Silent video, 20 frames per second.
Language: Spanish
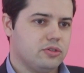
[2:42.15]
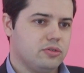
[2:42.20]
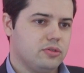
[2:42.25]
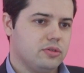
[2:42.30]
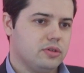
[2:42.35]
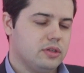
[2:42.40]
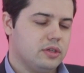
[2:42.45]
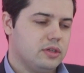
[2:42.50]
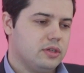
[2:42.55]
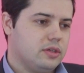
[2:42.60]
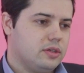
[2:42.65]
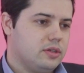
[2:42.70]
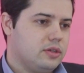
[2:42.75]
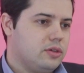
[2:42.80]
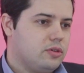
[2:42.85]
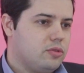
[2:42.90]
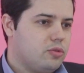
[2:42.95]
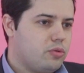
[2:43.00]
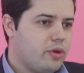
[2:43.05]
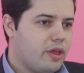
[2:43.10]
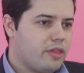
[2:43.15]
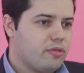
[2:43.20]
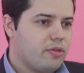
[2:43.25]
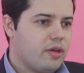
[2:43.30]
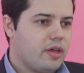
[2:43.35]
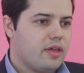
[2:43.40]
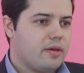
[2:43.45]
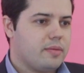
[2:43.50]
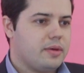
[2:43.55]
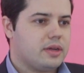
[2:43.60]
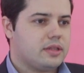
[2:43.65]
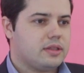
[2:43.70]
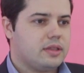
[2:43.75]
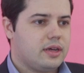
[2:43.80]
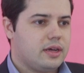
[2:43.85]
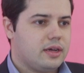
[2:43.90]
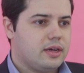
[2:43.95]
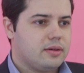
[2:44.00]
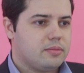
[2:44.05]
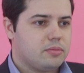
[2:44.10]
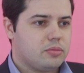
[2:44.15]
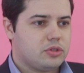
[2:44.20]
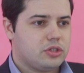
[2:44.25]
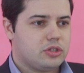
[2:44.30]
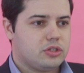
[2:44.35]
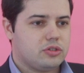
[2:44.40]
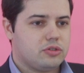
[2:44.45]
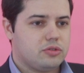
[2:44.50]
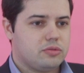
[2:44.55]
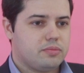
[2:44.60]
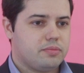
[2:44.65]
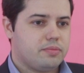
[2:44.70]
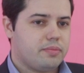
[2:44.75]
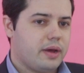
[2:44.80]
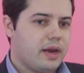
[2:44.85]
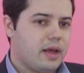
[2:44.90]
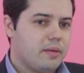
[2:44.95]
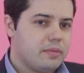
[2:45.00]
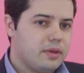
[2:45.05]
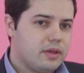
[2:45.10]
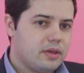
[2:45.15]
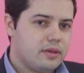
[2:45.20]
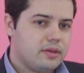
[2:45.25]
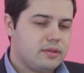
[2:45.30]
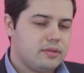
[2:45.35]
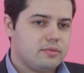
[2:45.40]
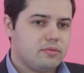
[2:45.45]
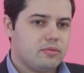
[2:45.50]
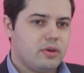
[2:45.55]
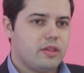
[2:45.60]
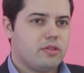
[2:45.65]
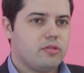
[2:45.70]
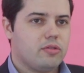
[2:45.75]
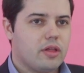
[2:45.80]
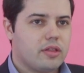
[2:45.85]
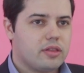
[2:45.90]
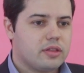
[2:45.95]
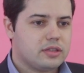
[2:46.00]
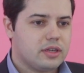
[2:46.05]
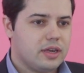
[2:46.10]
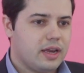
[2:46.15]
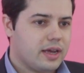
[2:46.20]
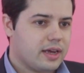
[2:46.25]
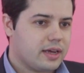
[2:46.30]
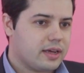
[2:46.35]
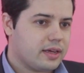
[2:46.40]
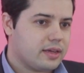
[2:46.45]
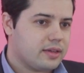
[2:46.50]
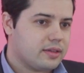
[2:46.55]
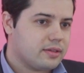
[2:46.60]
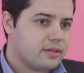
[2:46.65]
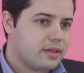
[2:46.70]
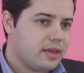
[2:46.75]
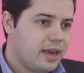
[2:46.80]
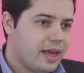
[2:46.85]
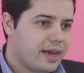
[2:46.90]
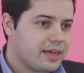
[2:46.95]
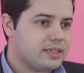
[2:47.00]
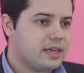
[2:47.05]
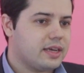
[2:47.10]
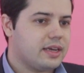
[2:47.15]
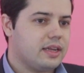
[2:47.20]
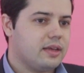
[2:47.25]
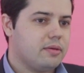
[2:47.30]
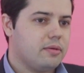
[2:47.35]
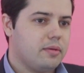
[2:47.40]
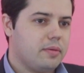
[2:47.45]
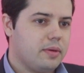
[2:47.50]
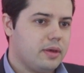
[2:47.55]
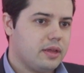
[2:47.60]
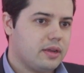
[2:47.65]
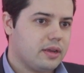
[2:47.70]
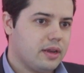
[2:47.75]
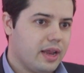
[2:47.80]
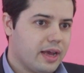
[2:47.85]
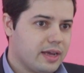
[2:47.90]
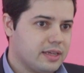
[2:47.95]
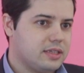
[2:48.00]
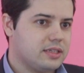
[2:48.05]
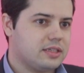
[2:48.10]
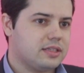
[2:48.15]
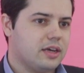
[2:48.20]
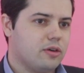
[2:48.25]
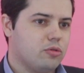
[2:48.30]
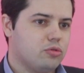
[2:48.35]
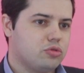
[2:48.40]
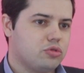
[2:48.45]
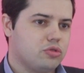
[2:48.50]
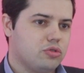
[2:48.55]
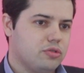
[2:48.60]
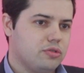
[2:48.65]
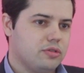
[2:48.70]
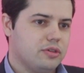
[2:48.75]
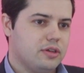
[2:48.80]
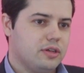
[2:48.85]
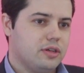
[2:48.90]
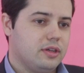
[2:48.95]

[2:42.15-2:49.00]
¿no? Una ciudad abierta, pues para mí una ciudad es en la, en la que se quiere vivir, en la que se está a gusto.